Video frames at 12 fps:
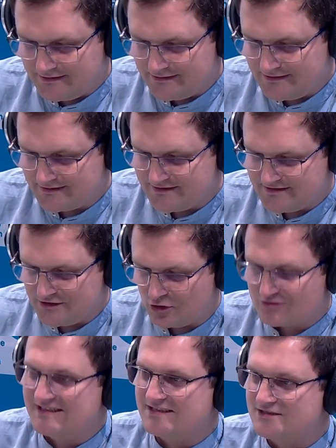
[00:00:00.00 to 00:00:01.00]
decyzję o
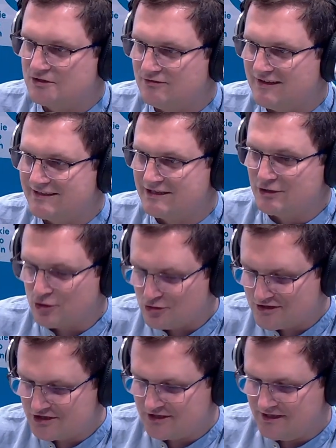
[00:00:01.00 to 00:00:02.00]
zdecydowanych
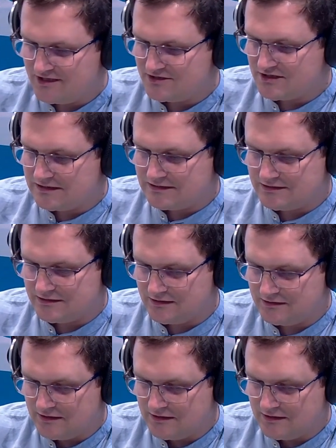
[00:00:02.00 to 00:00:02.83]
rozstrzygnięciach,